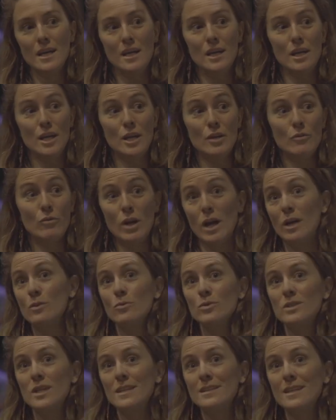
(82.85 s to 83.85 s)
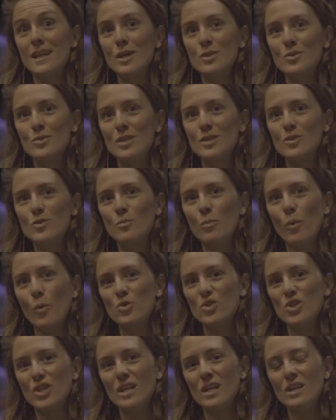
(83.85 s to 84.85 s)
Et voilà, donc ça a été la jeunesse du
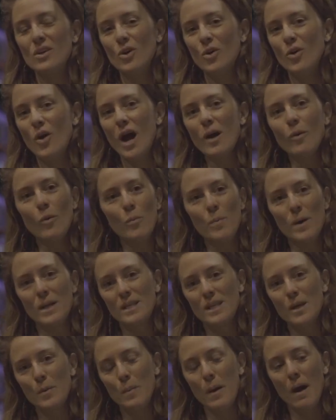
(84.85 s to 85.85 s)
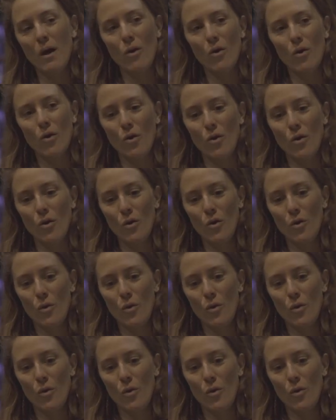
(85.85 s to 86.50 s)
projet, euh, accompagnée par, euh,